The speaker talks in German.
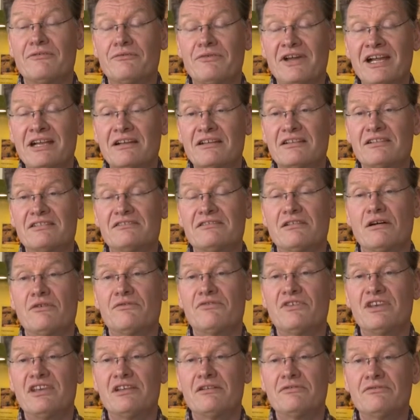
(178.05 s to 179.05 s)
Fakt ist
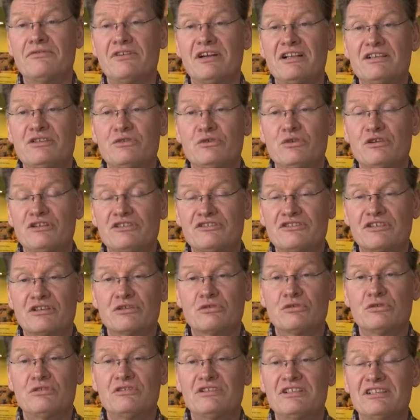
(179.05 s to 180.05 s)
auf jeden Fall, die
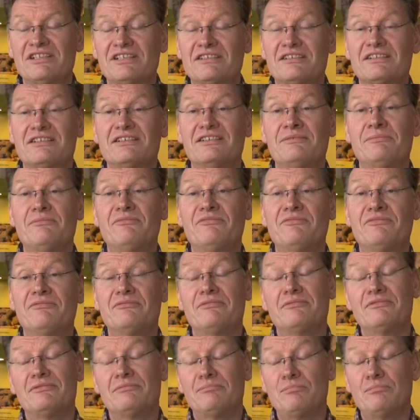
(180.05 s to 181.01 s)
Hölzer können nicht im